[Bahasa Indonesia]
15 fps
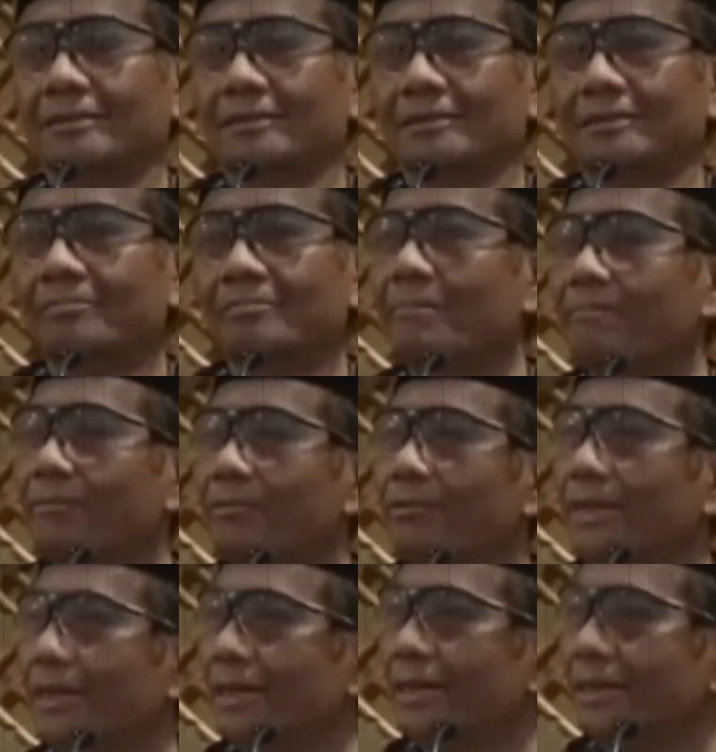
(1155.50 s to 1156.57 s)

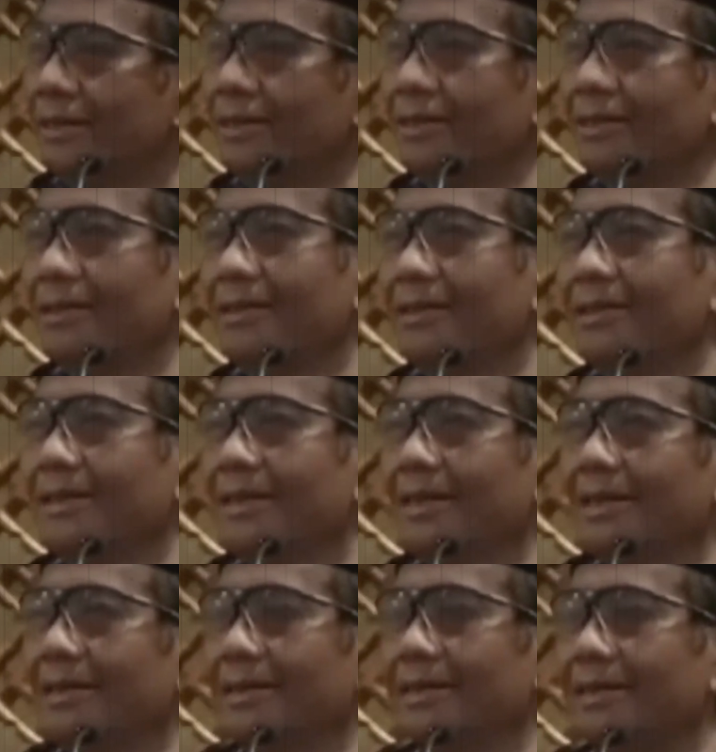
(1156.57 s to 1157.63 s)
mempunyai
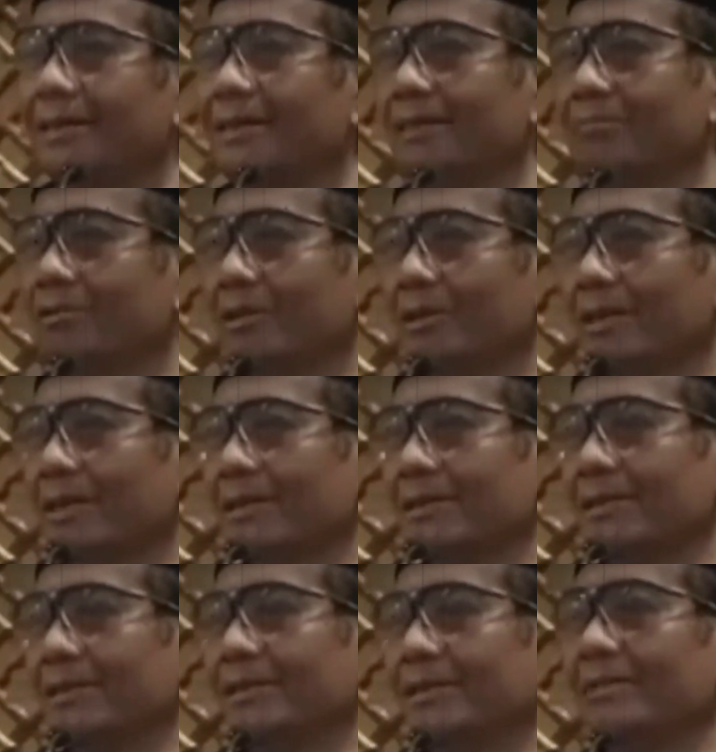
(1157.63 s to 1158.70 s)
negara
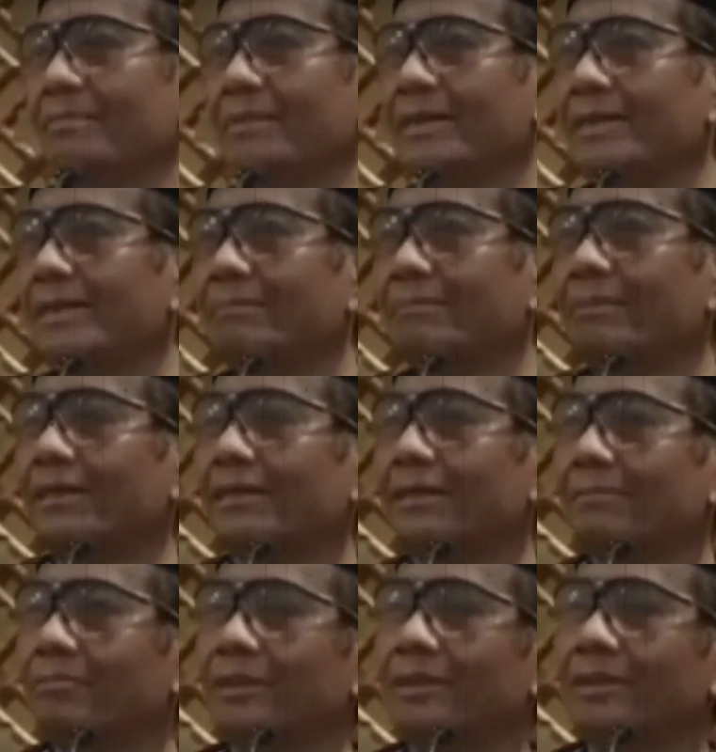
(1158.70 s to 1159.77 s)
demokrasi di mana partai
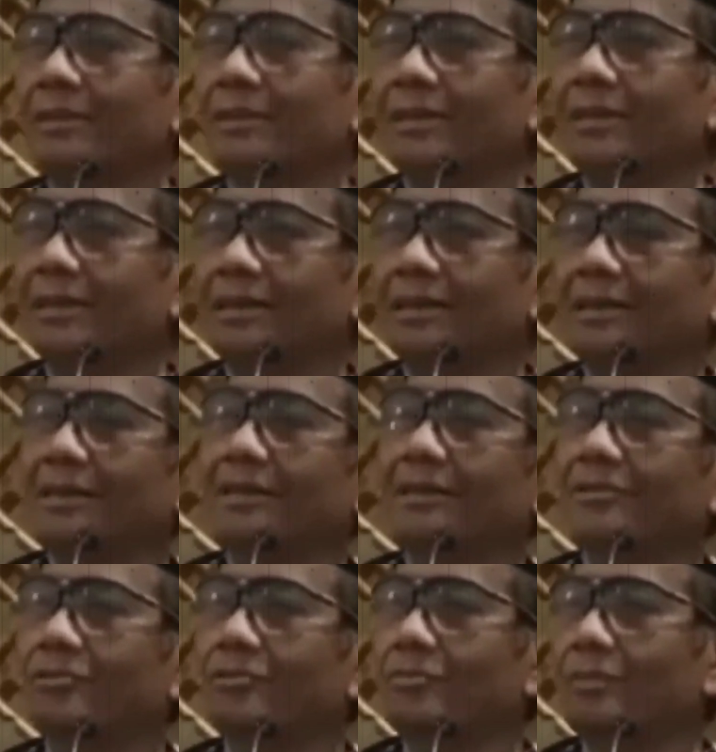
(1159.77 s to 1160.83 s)
politik
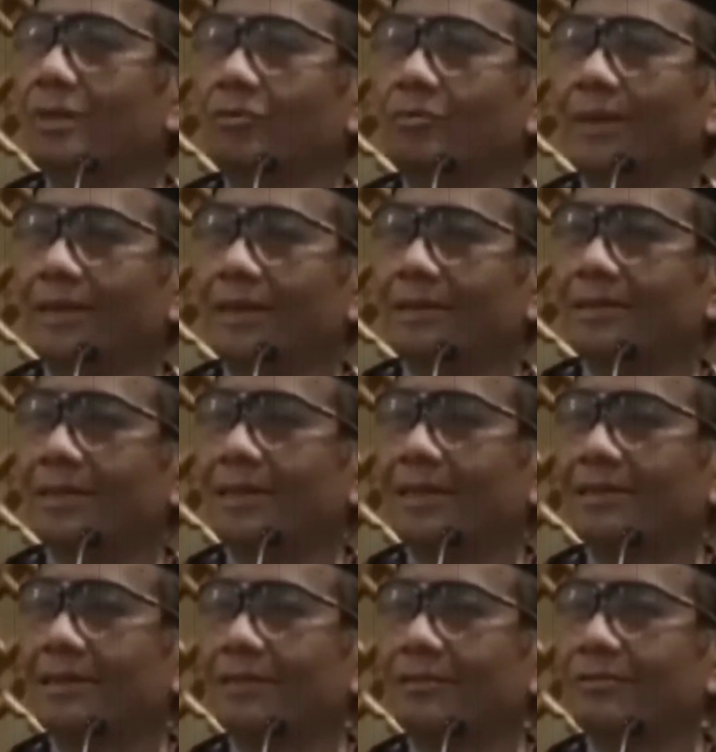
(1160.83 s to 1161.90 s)
itu melupakan salah
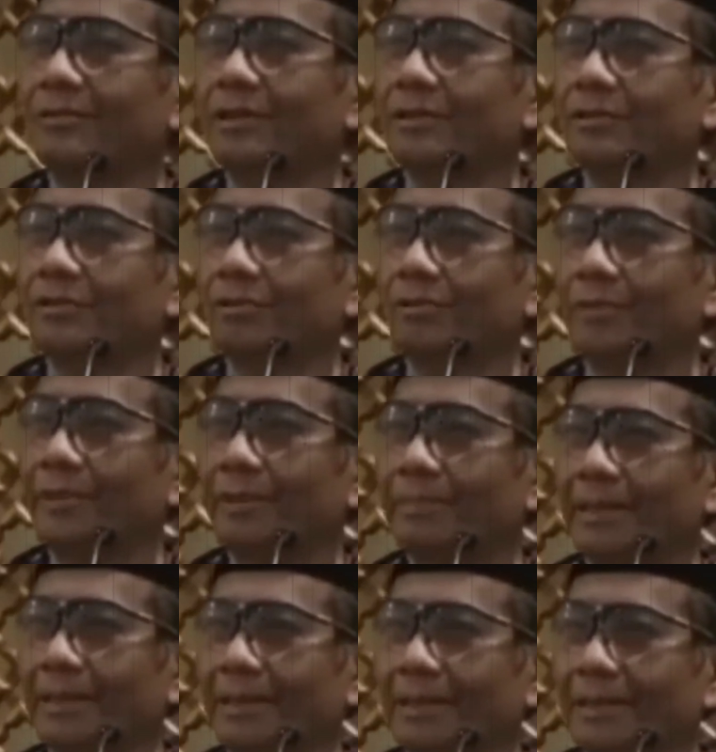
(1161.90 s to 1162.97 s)
satu instrumen
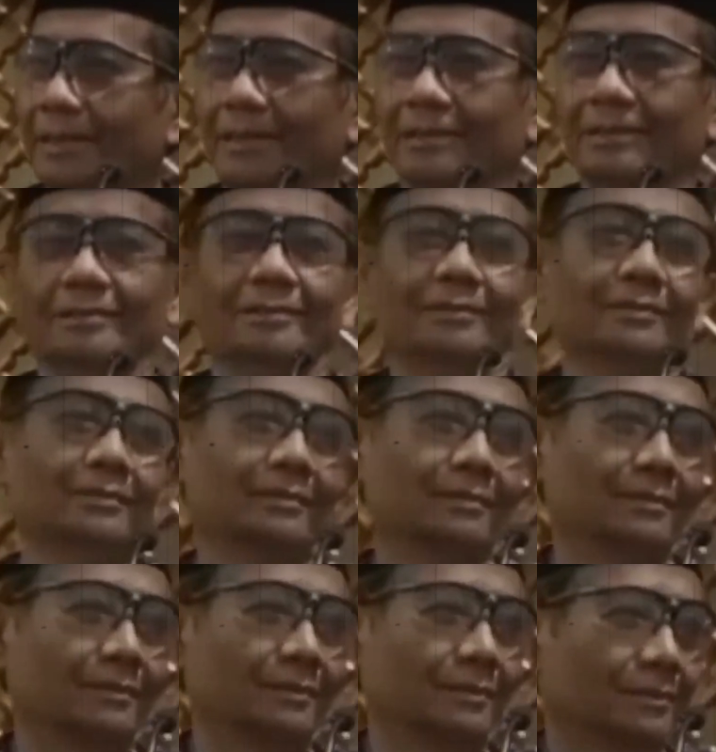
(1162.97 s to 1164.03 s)
penting.
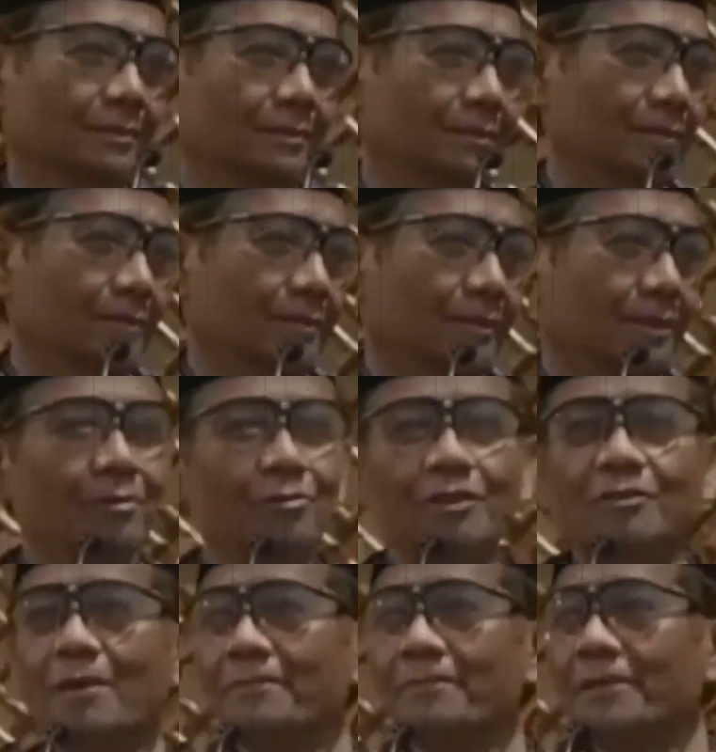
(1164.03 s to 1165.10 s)
Itulah
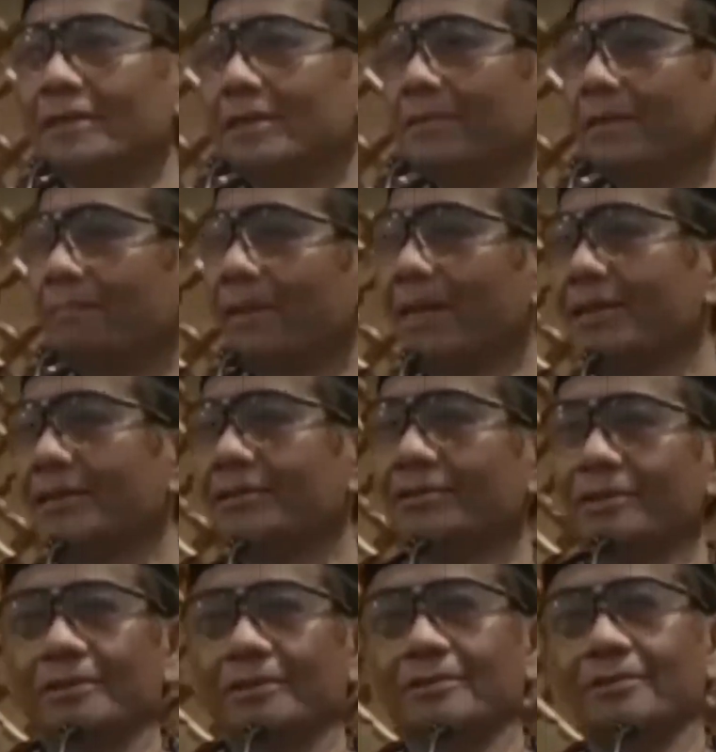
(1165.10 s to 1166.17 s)
sebabnya zaman Pak Harto
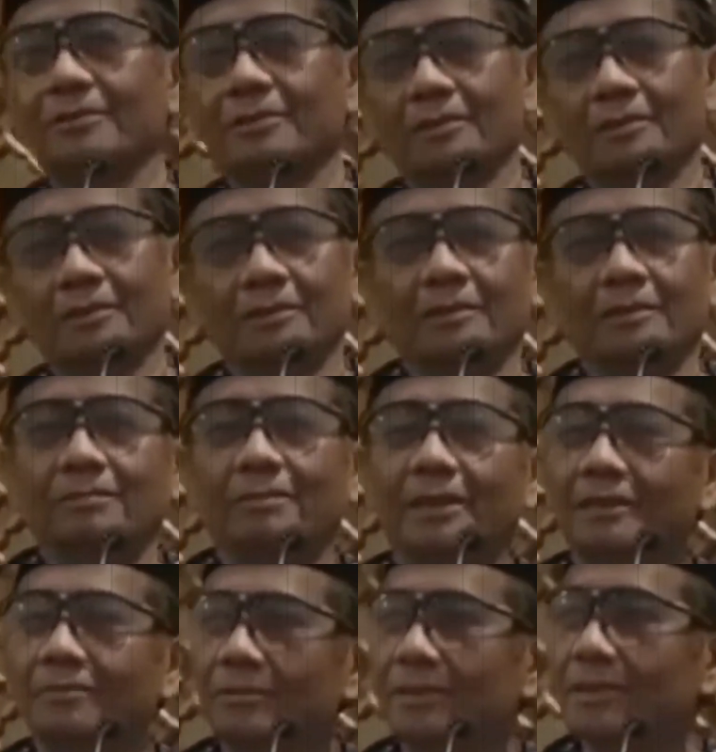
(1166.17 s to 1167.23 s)
itu
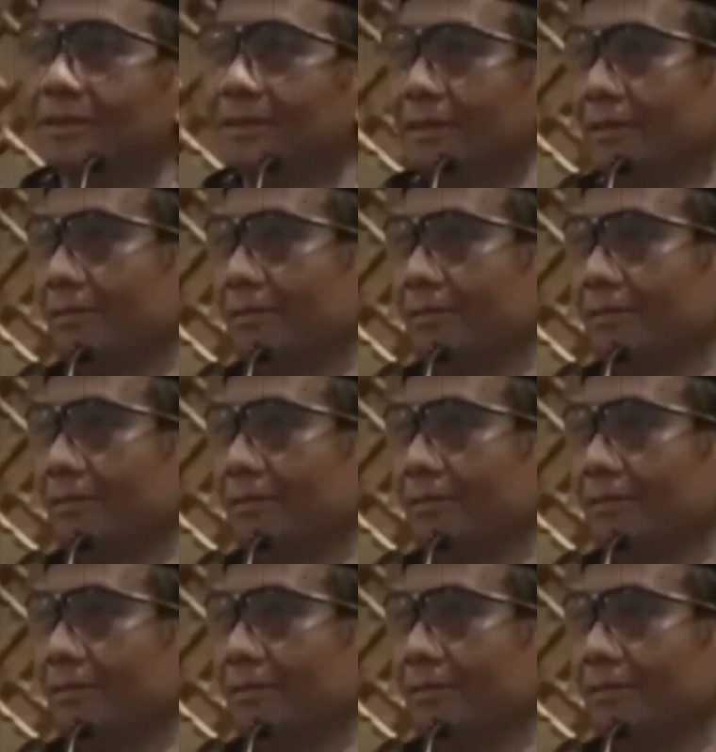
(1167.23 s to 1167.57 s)
partai politik